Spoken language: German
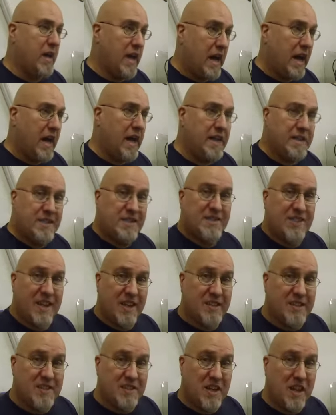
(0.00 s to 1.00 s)
1
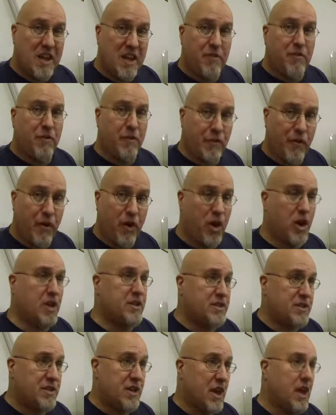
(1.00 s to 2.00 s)
ST für
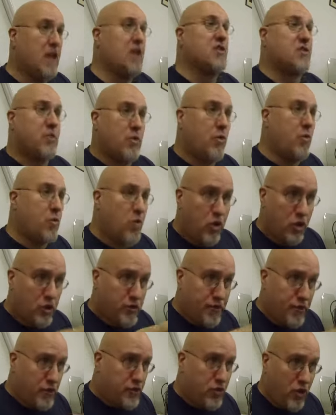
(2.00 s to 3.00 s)
First, so ein
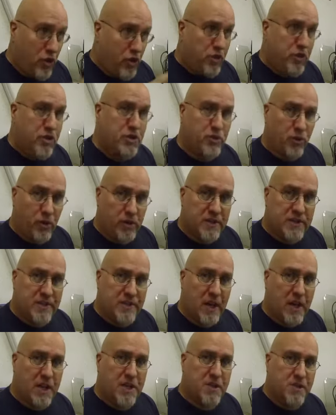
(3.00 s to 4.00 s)
verschnörkeltes
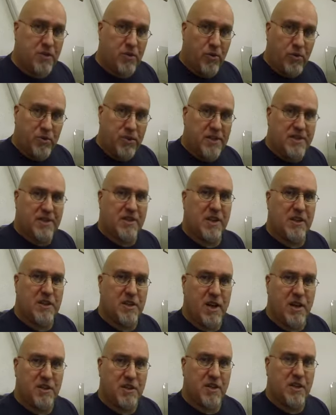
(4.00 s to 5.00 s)
Und-Zeichen und eine 10
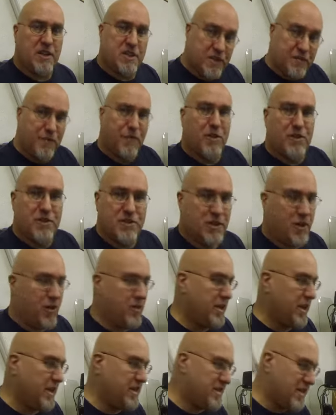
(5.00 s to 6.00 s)
dahinter. Das ist First Down
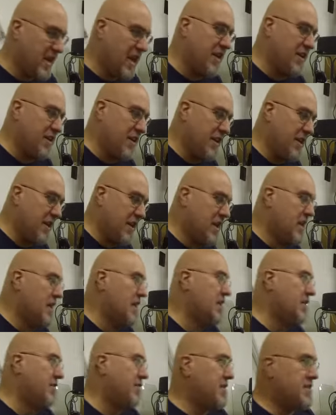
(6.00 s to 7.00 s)
and 10.
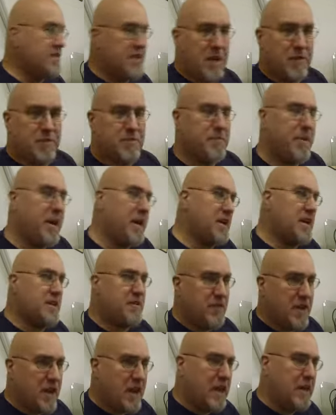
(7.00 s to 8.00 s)
Wenn sie jetzt
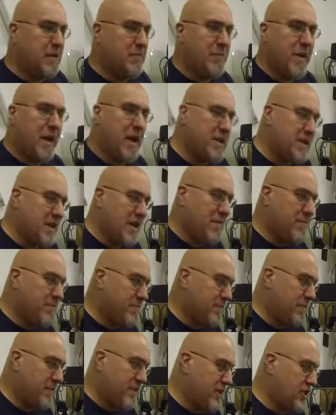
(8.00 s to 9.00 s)
meinetwegen bei
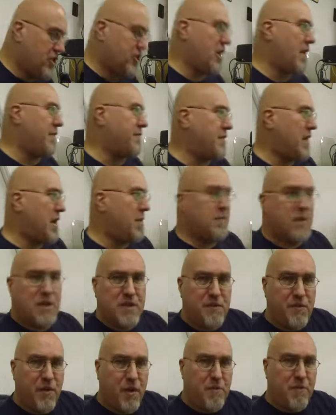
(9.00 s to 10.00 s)
dem geschafft haben,
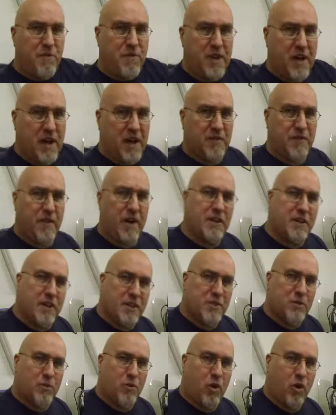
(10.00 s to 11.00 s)
jetzt 5 Yard
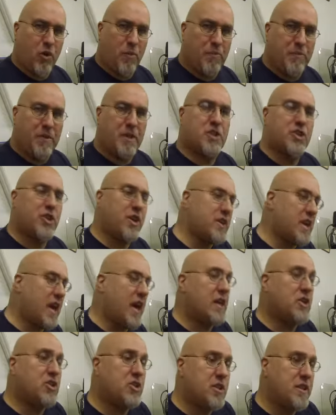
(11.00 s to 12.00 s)
weiterzukommen, dann steht da
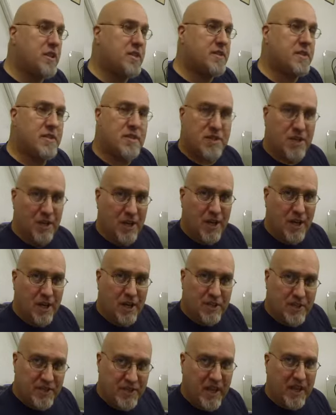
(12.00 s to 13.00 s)
anschließend
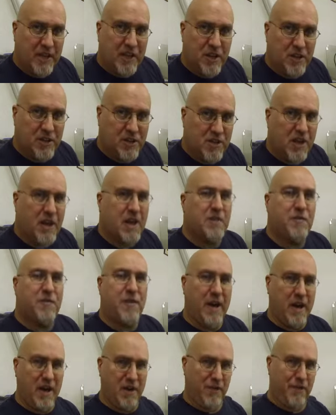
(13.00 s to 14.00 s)
Second and
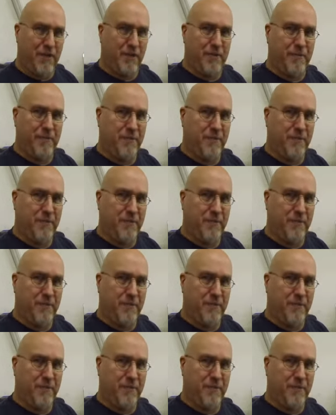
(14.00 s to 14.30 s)
5.